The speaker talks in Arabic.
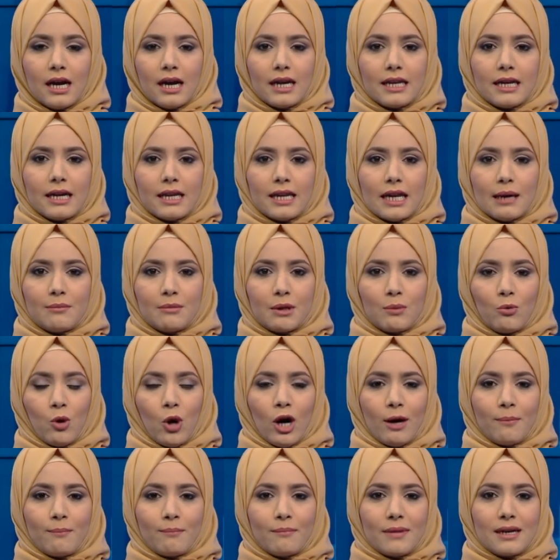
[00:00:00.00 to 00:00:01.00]
الإعلامي
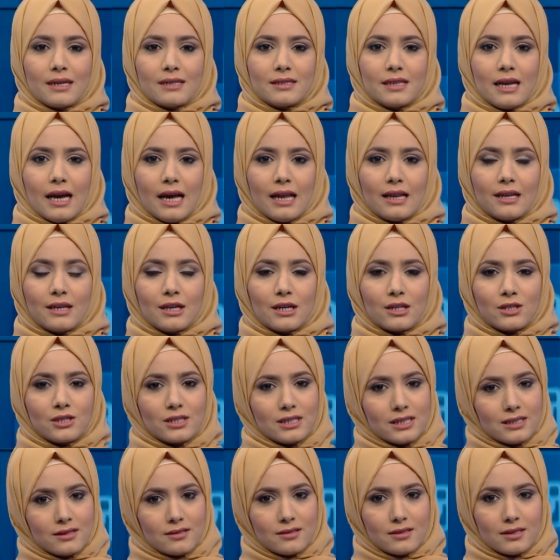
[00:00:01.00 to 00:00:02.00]
محمد
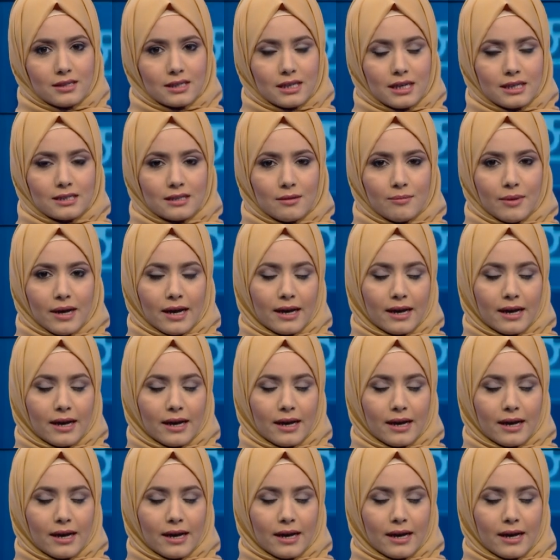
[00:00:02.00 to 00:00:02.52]
اليزيدي كتب